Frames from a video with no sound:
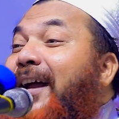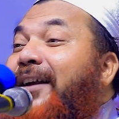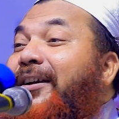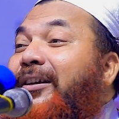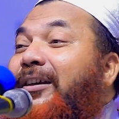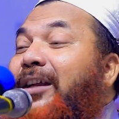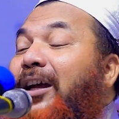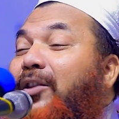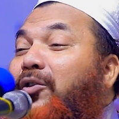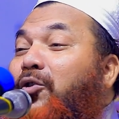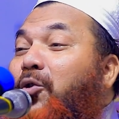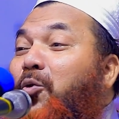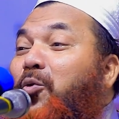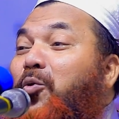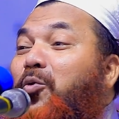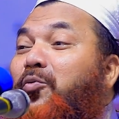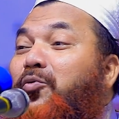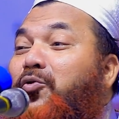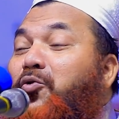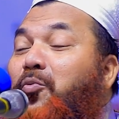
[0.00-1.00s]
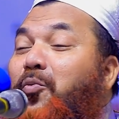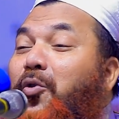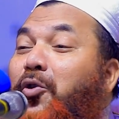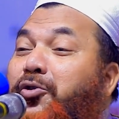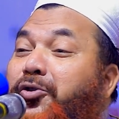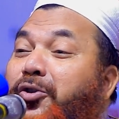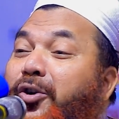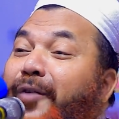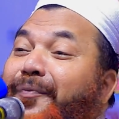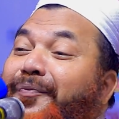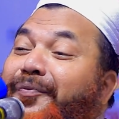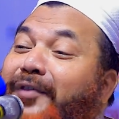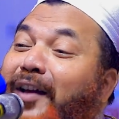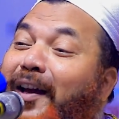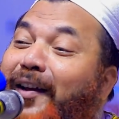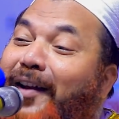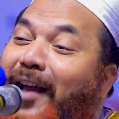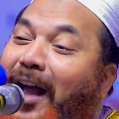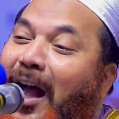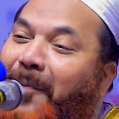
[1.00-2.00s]
চারটা তরুণ যুবক
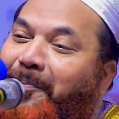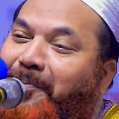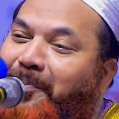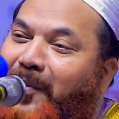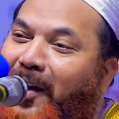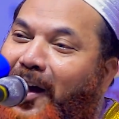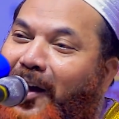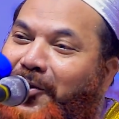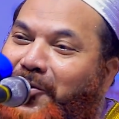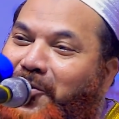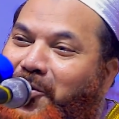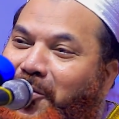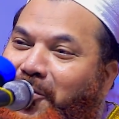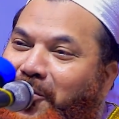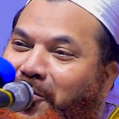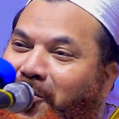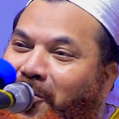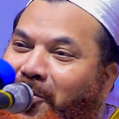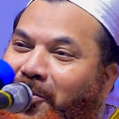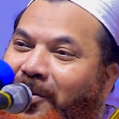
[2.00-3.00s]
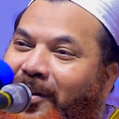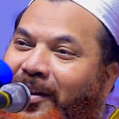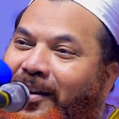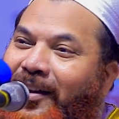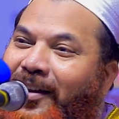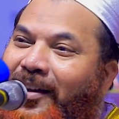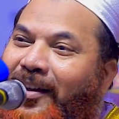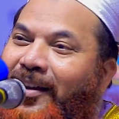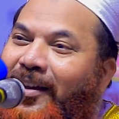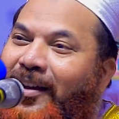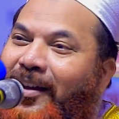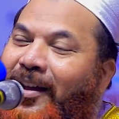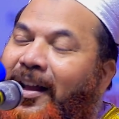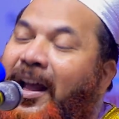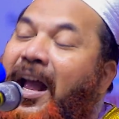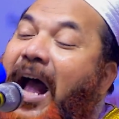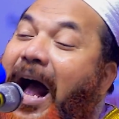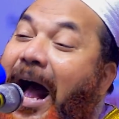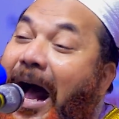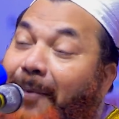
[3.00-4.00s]
সন্তান আপনার জন্য
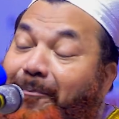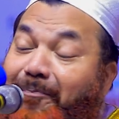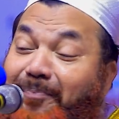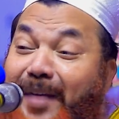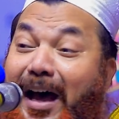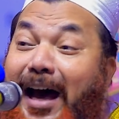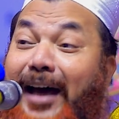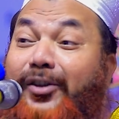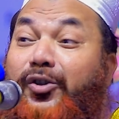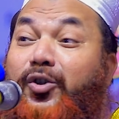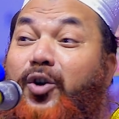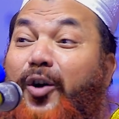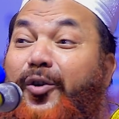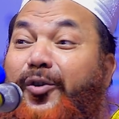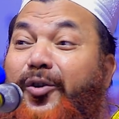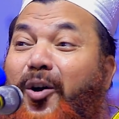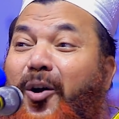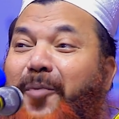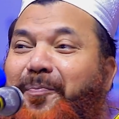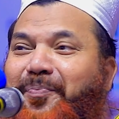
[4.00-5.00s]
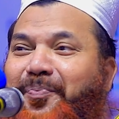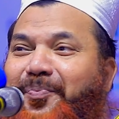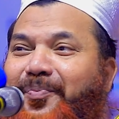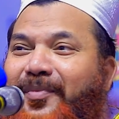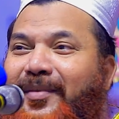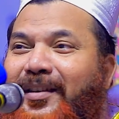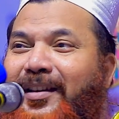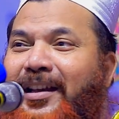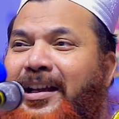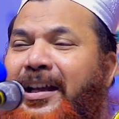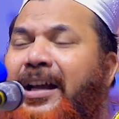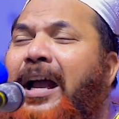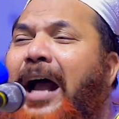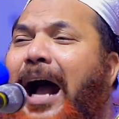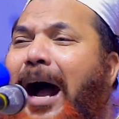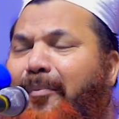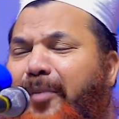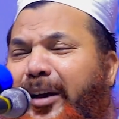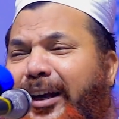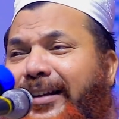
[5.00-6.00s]
আপনার জন্য
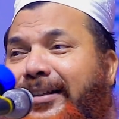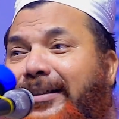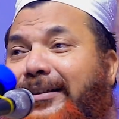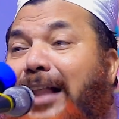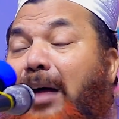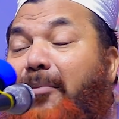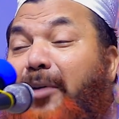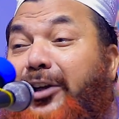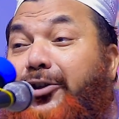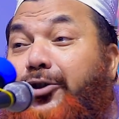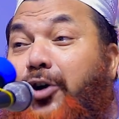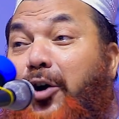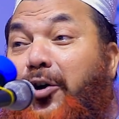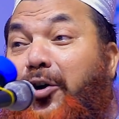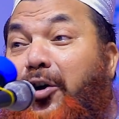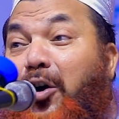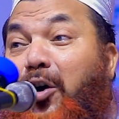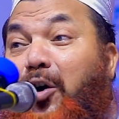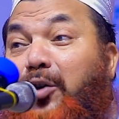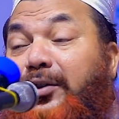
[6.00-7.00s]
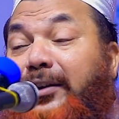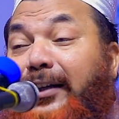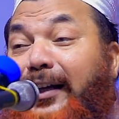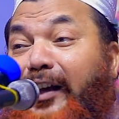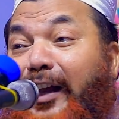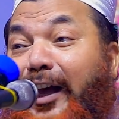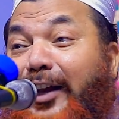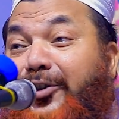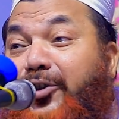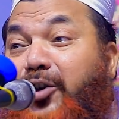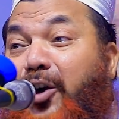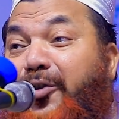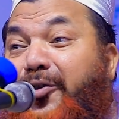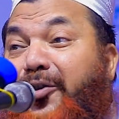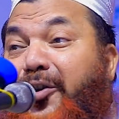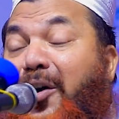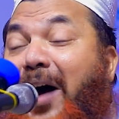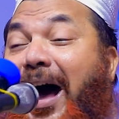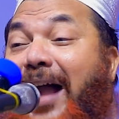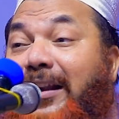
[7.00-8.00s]
আমি ইসলামের জন্য দিনের
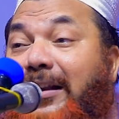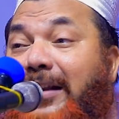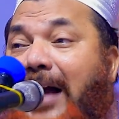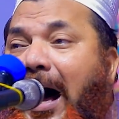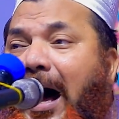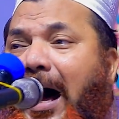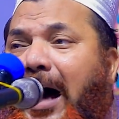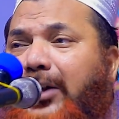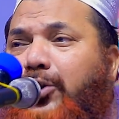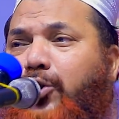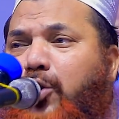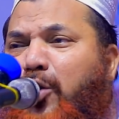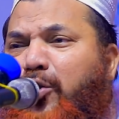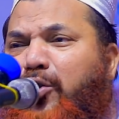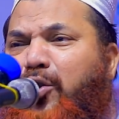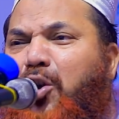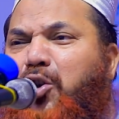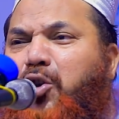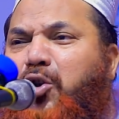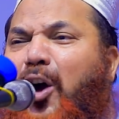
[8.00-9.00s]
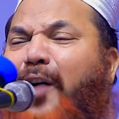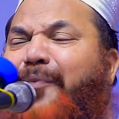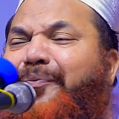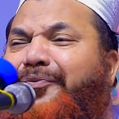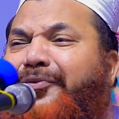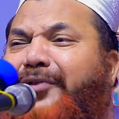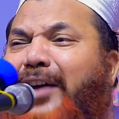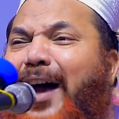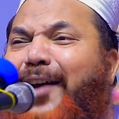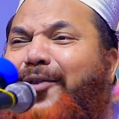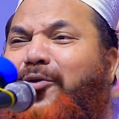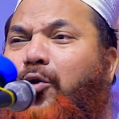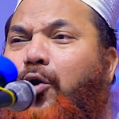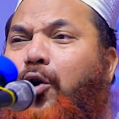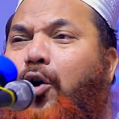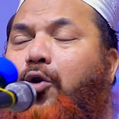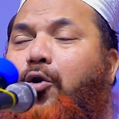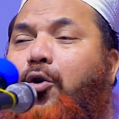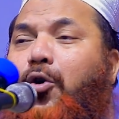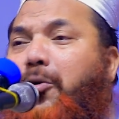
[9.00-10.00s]
জন্য আল্লাহর জন্য
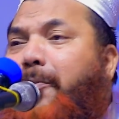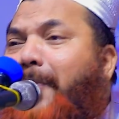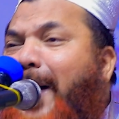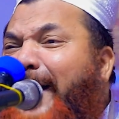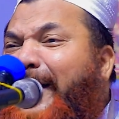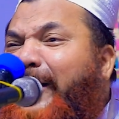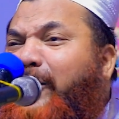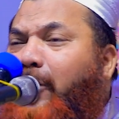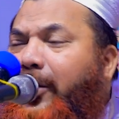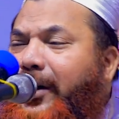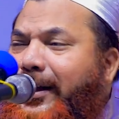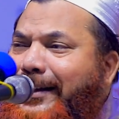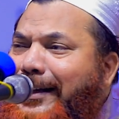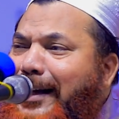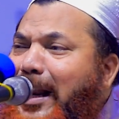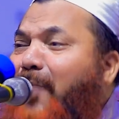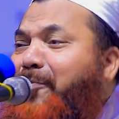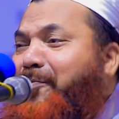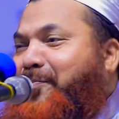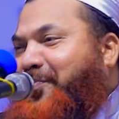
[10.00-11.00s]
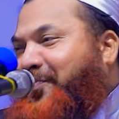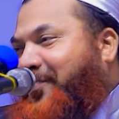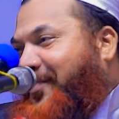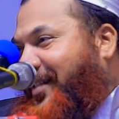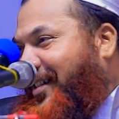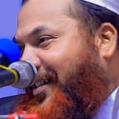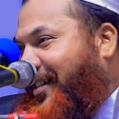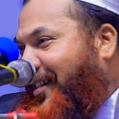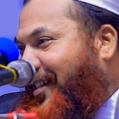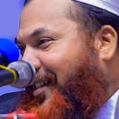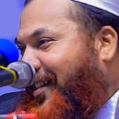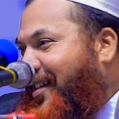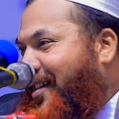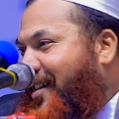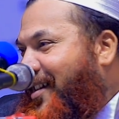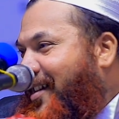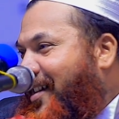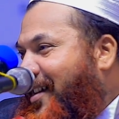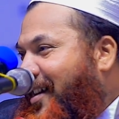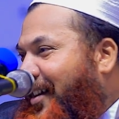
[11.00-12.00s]
সন্তানগুলো কোরবানি করে দিলাম
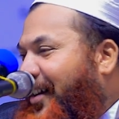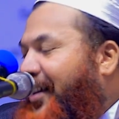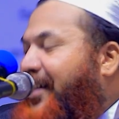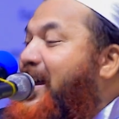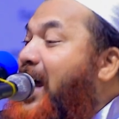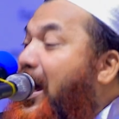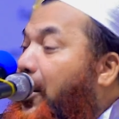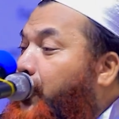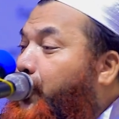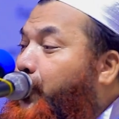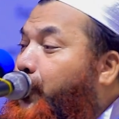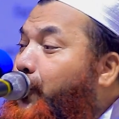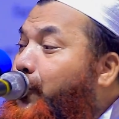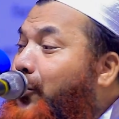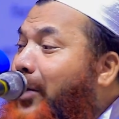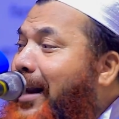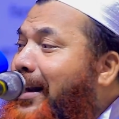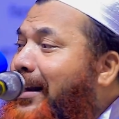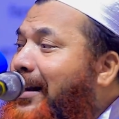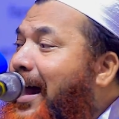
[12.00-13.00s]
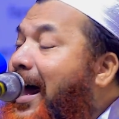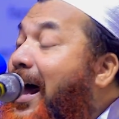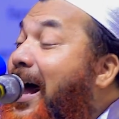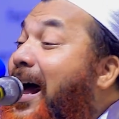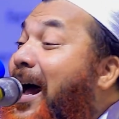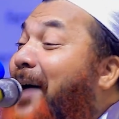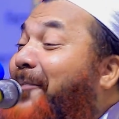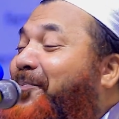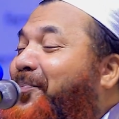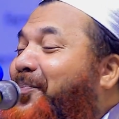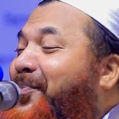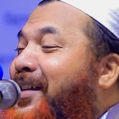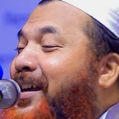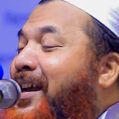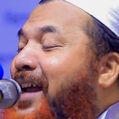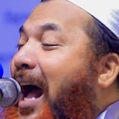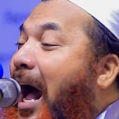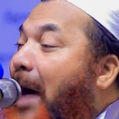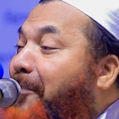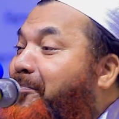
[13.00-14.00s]
ইয়া রসুল আল্লাহ
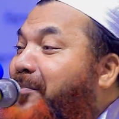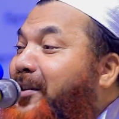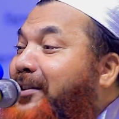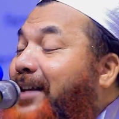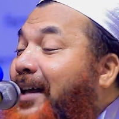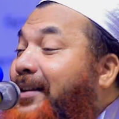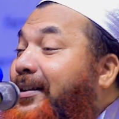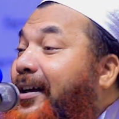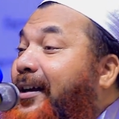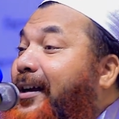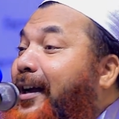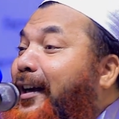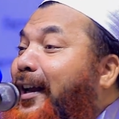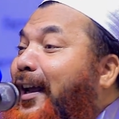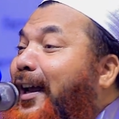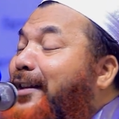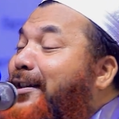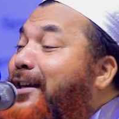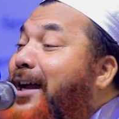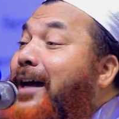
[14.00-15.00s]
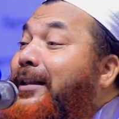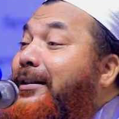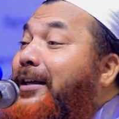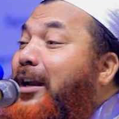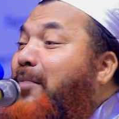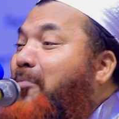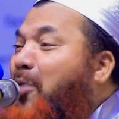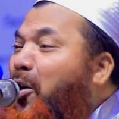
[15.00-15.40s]
আপনি তাদেরকে নিয়ে জাহাদের